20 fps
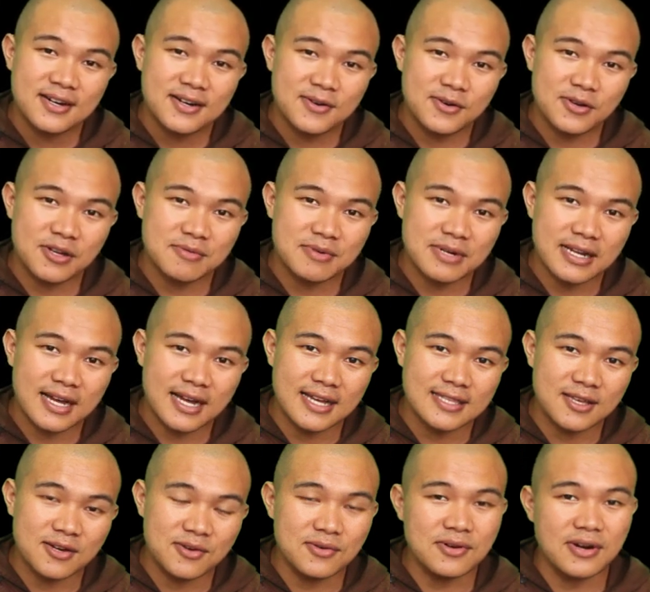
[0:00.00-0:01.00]
Orang
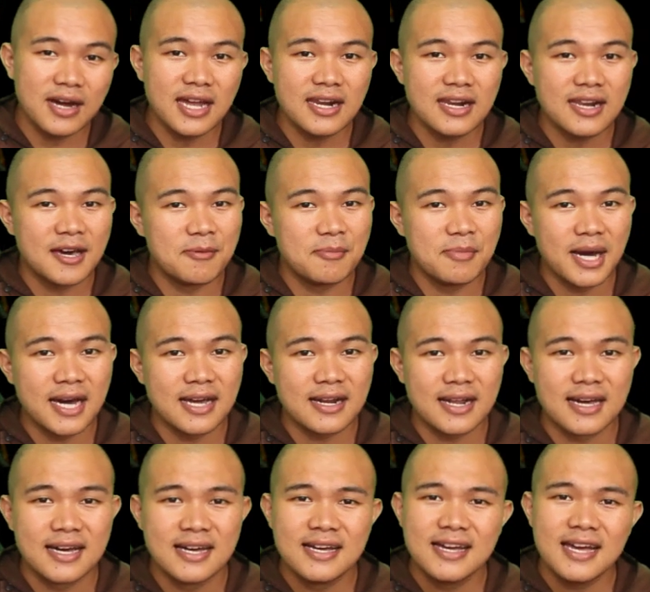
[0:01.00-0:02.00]
berkata, "Oh, Allah
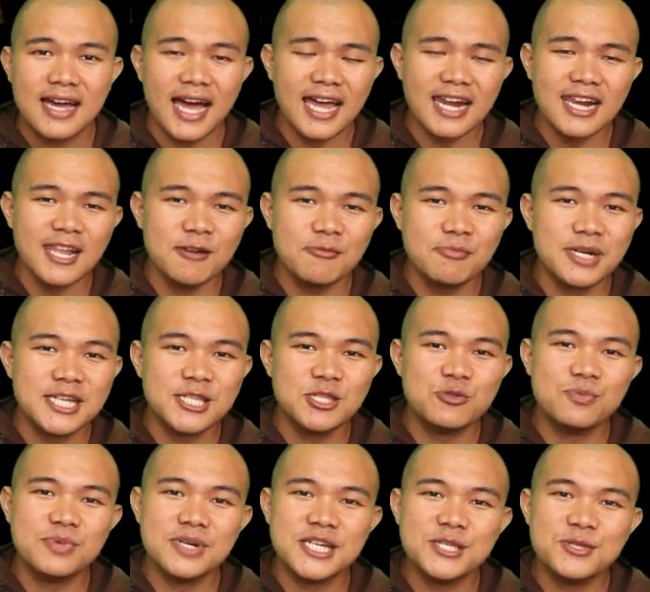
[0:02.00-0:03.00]
marah. Allah
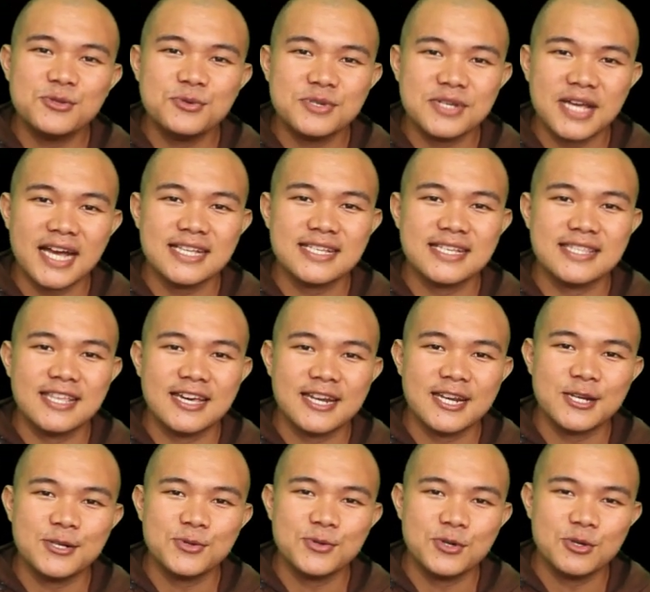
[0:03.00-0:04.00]
begitu-begitu saja
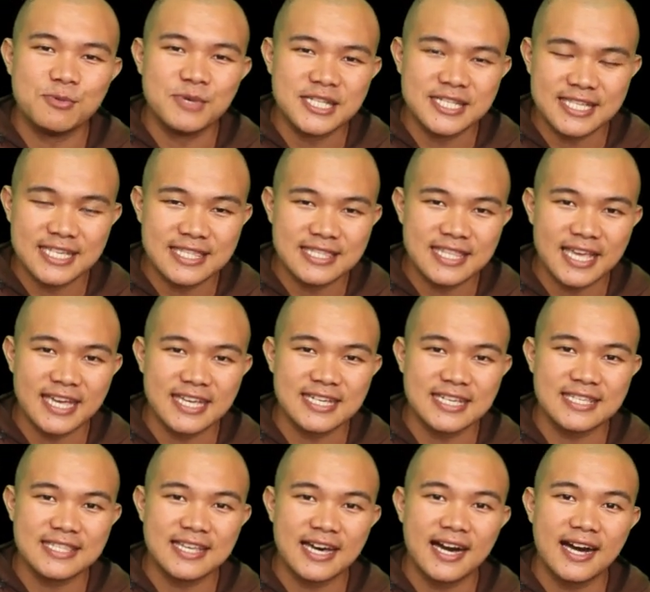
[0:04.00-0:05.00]
dari dulu mencintai
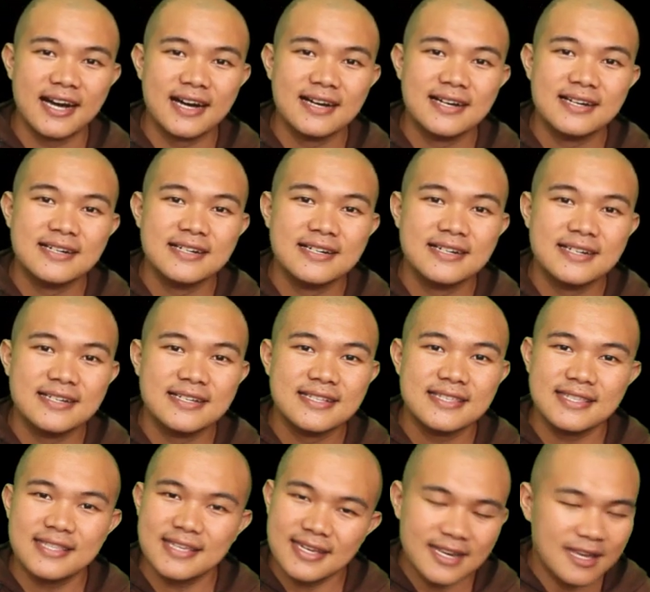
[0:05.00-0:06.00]
kita.
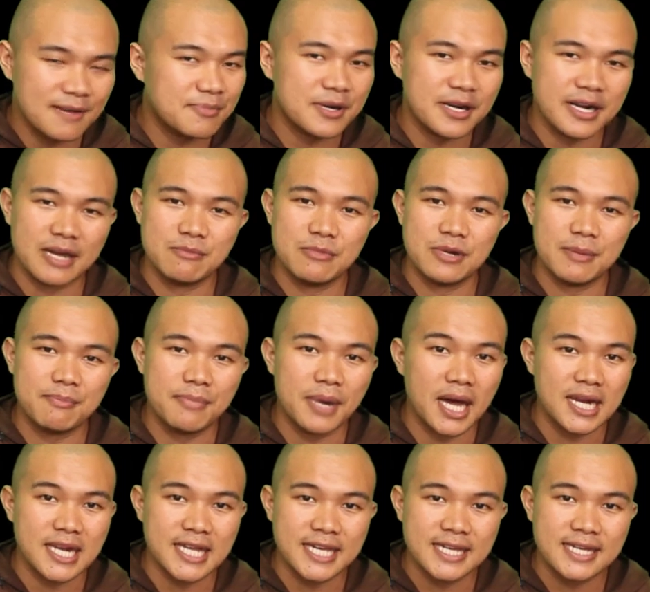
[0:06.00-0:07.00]
Tidak pernah
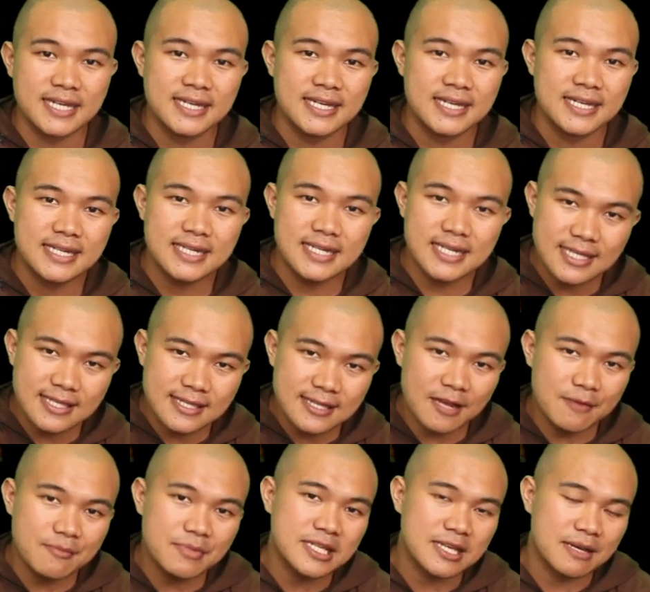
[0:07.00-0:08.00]
berpaling. Dia
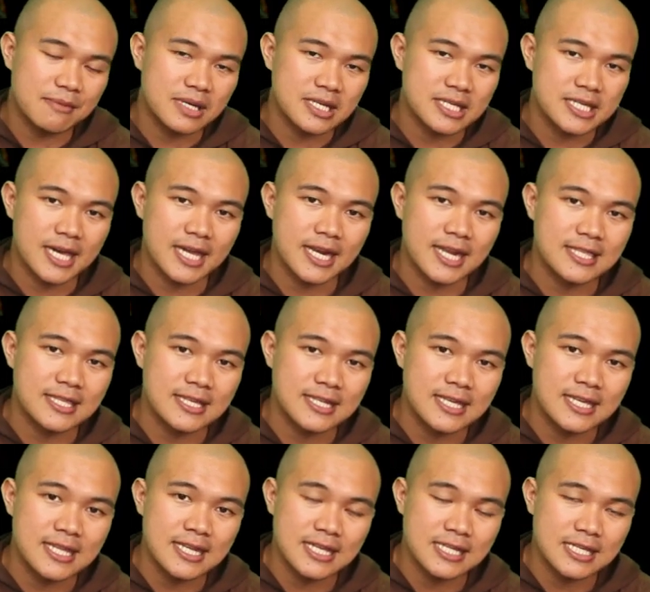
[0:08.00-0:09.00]
tidak bisa mengkhianati
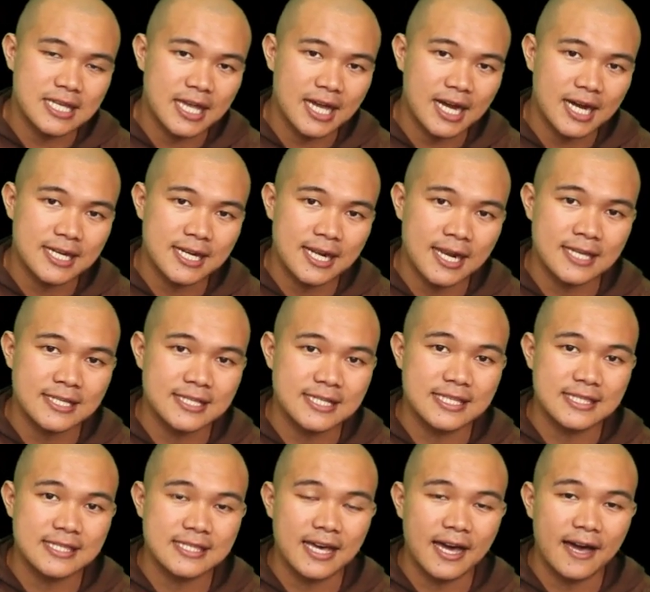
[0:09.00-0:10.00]
dirinya yang adalah
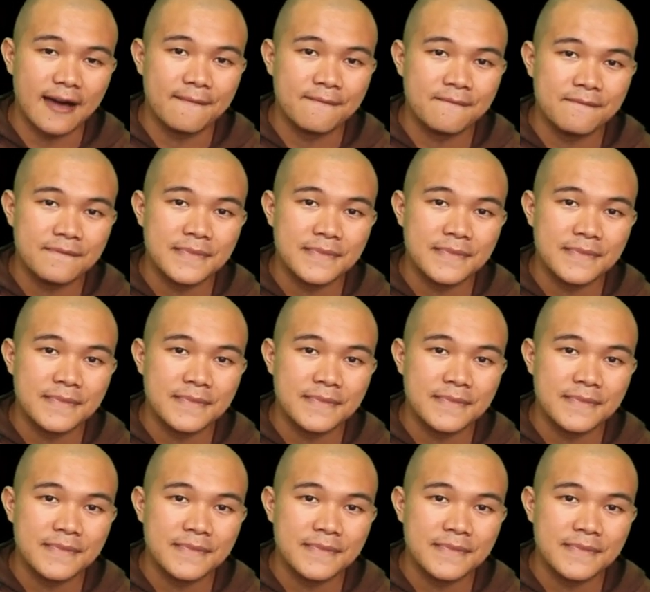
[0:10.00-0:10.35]
cinta.